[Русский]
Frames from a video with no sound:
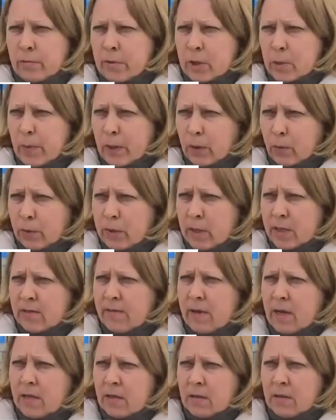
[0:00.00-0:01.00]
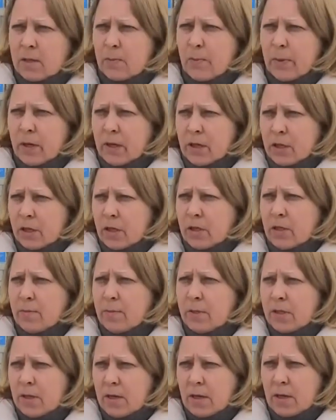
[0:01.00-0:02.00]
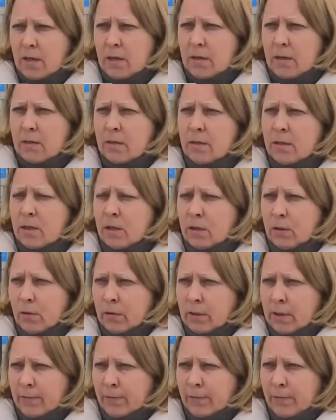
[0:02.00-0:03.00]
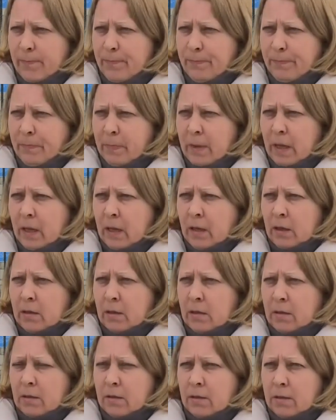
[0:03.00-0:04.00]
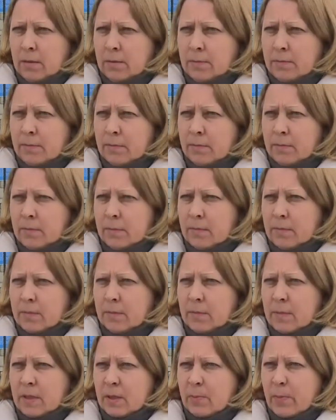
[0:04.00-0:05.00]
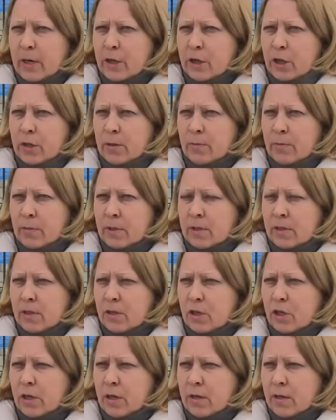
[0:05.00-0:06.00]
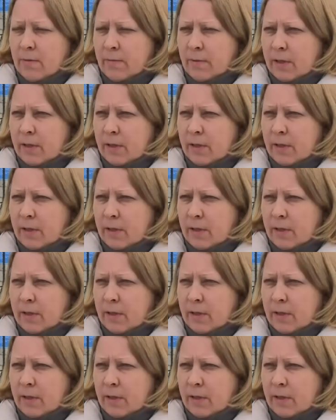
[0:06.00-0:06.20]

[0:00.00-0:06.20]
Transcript: у нас погода связана с прохождением серии э, циклонов э, с большим содержанием